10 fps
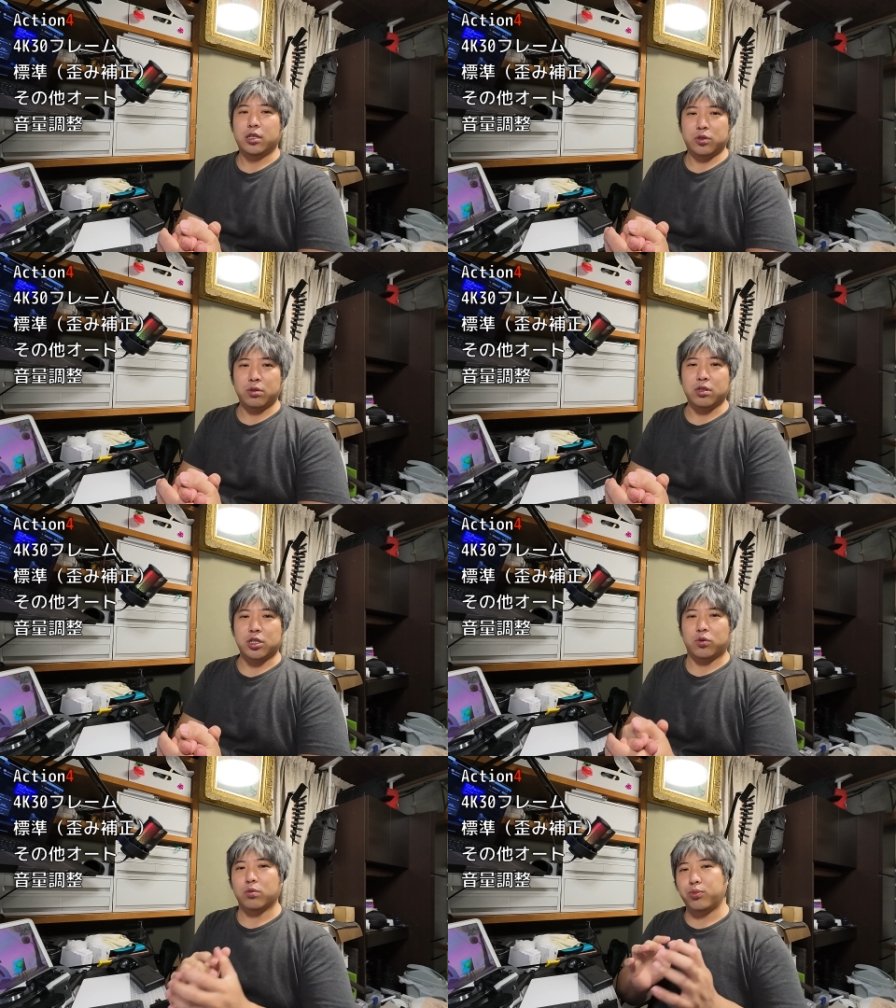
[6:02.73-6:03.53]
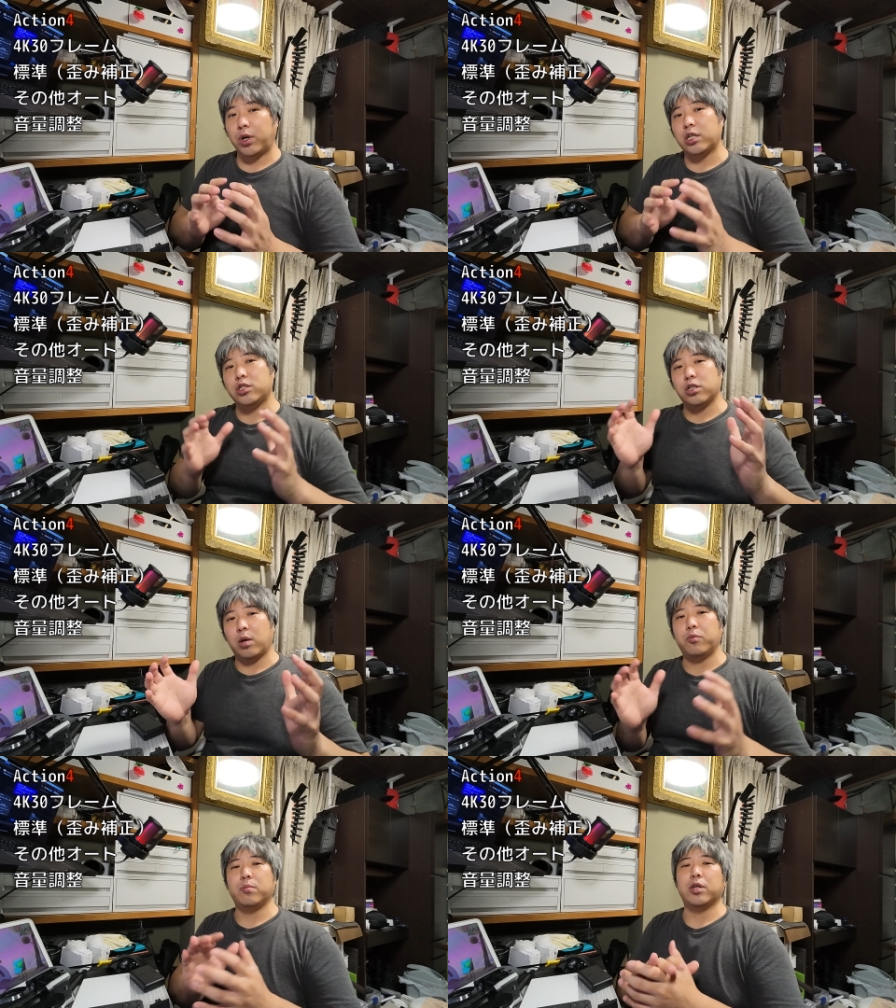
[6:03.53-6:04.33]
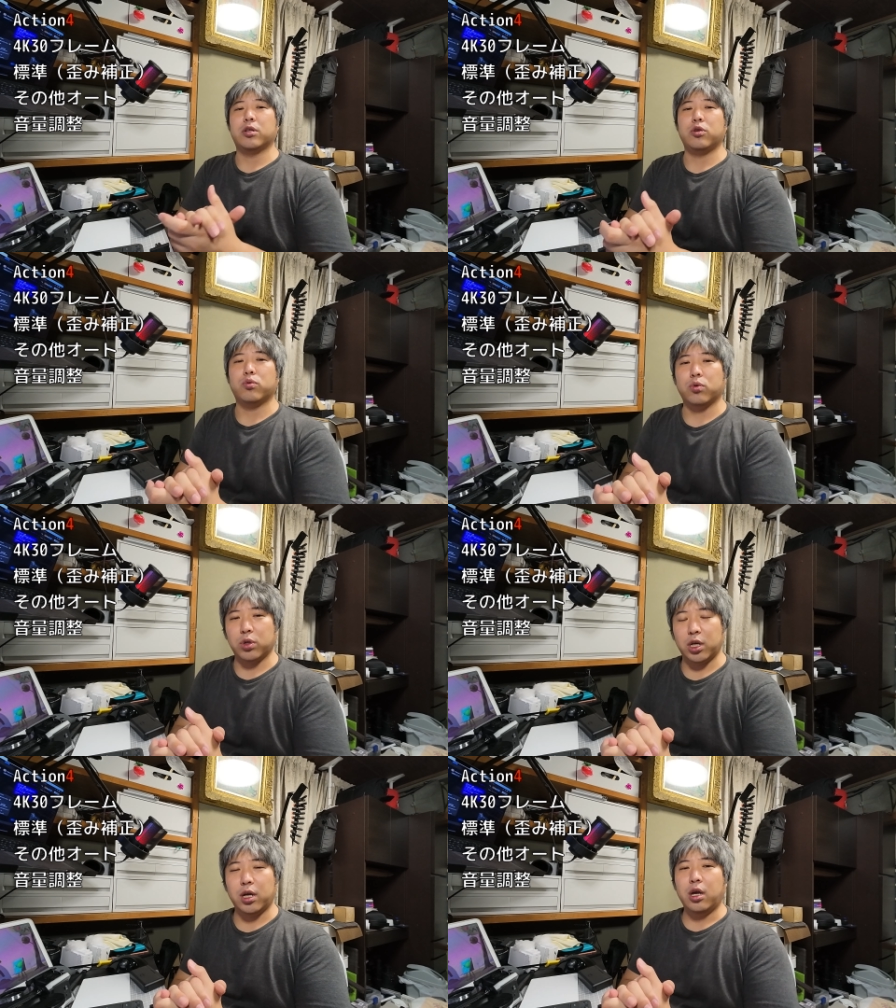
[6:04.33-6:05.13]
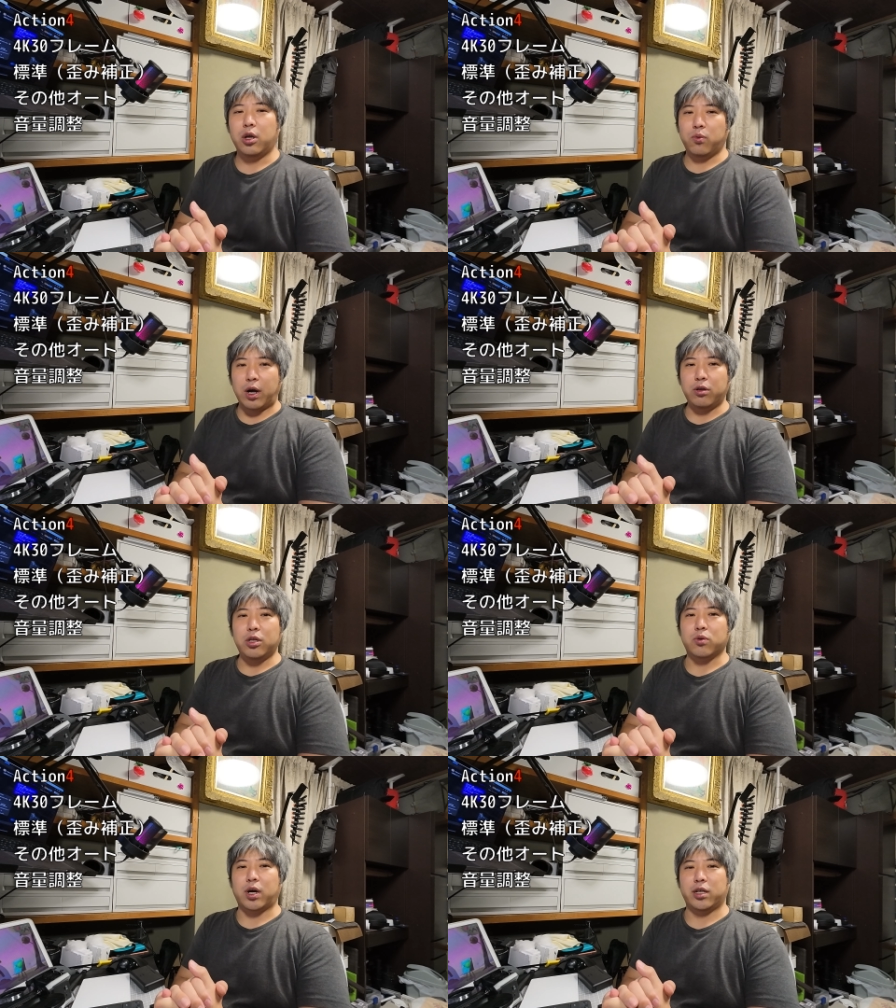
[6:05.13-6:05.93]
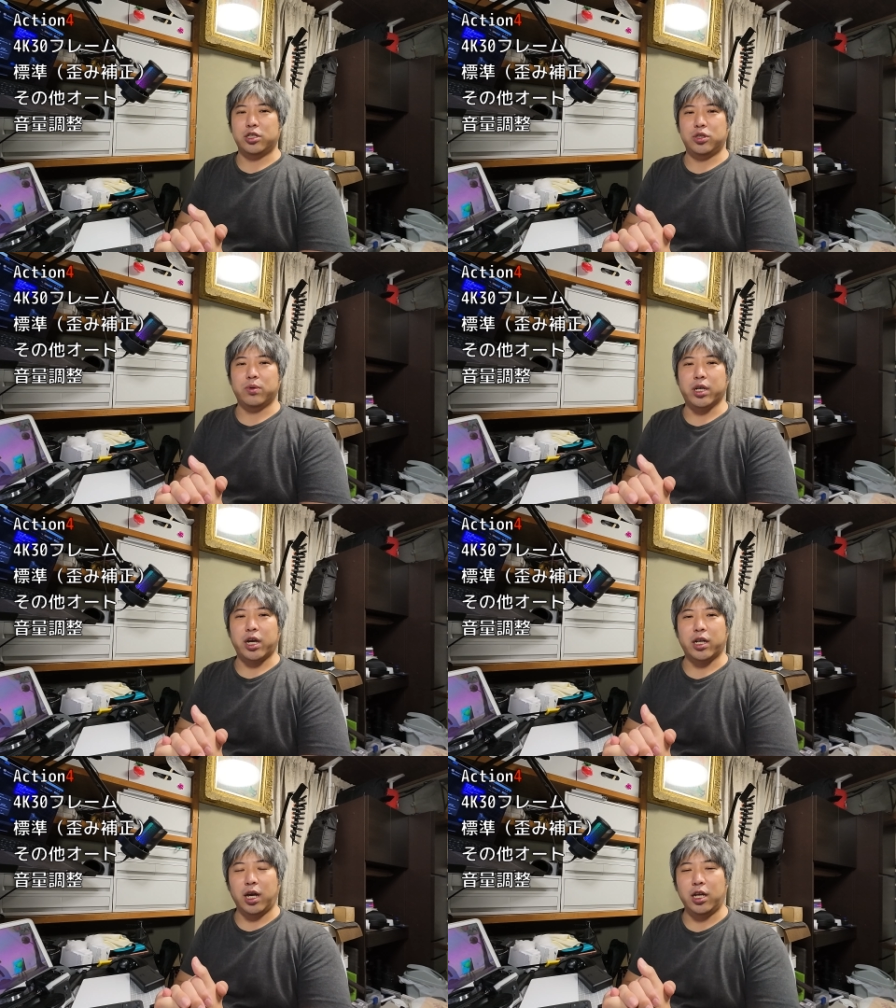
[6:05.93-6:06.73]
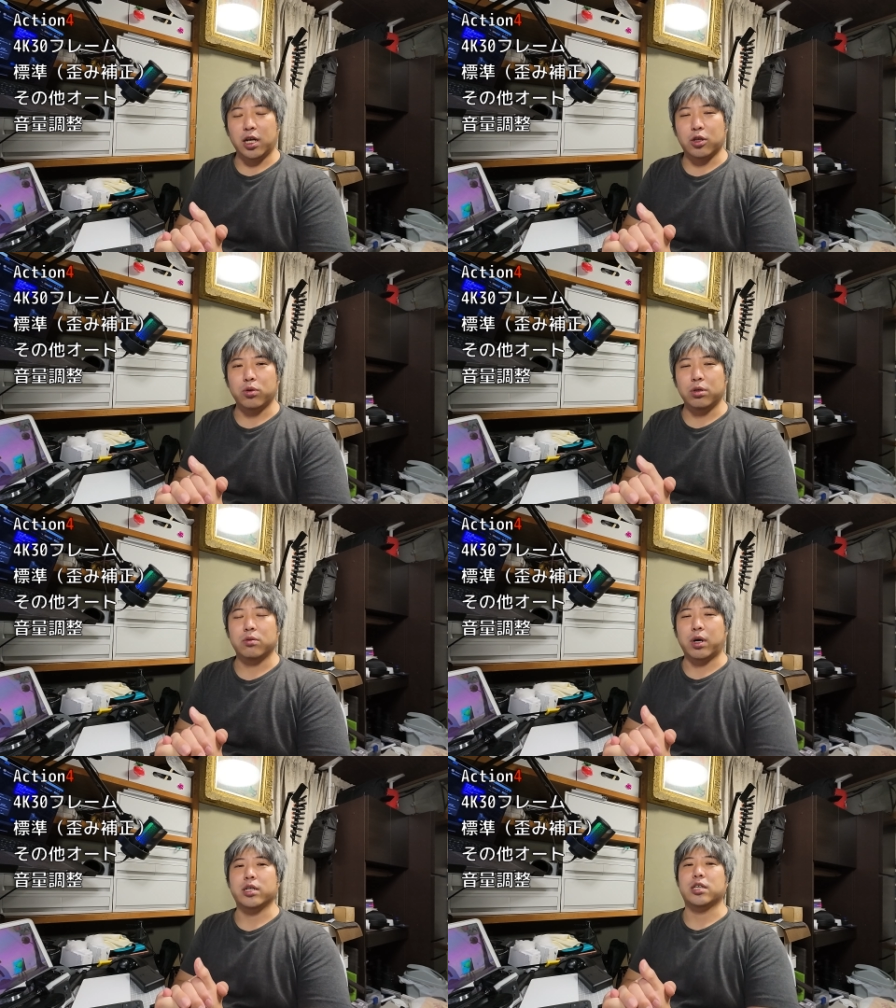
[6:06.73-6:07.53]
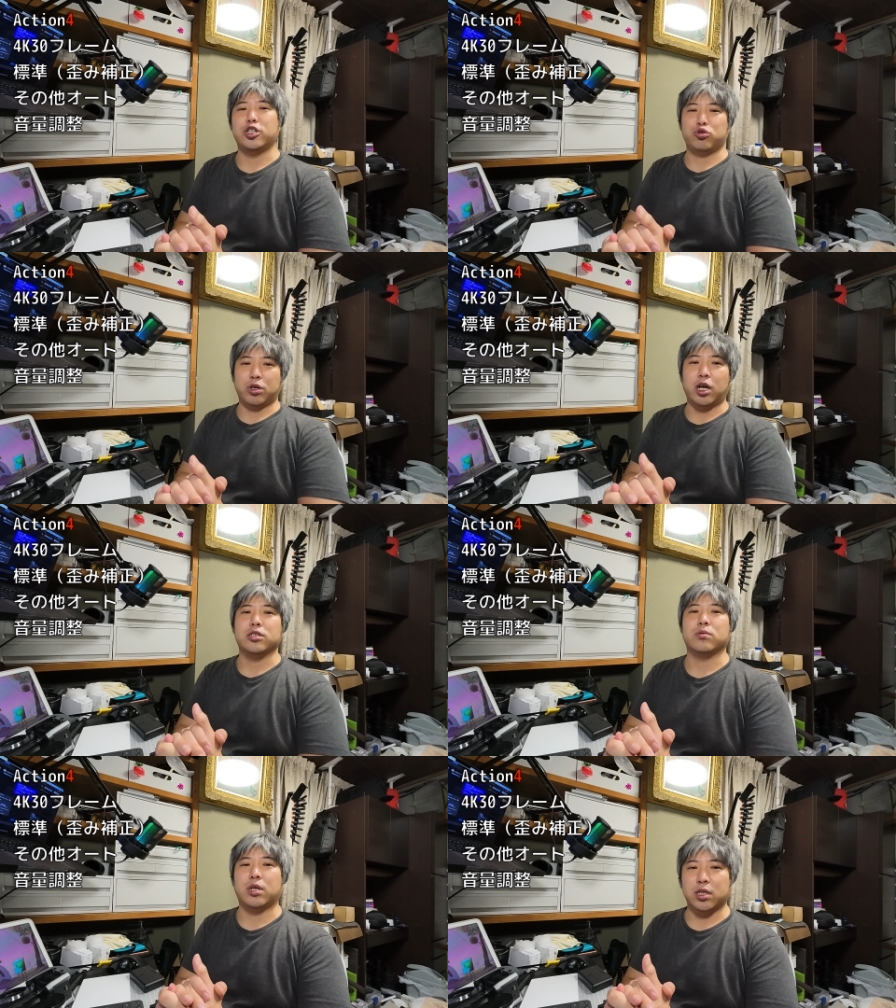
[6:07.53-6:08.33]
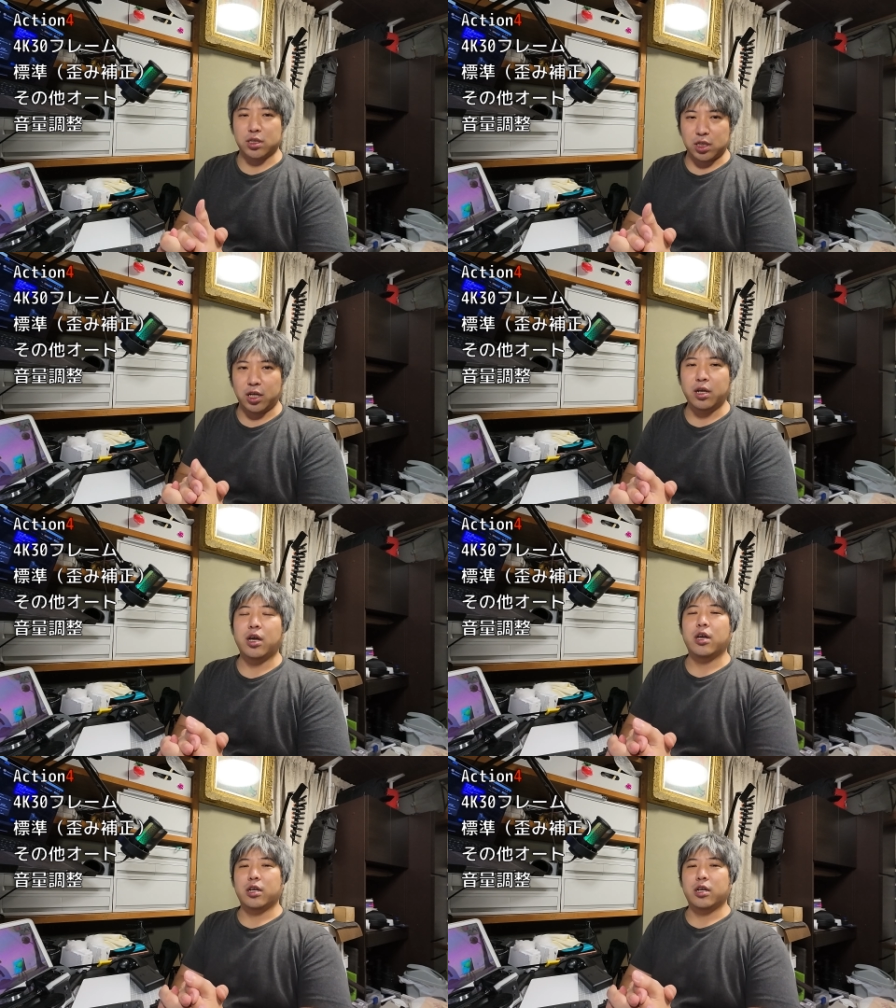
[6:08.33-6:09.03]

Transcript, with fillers: それのですね、このブラッシュアップ版というところで、悪いと感じるわけがないなというのが最初の感想なんですね。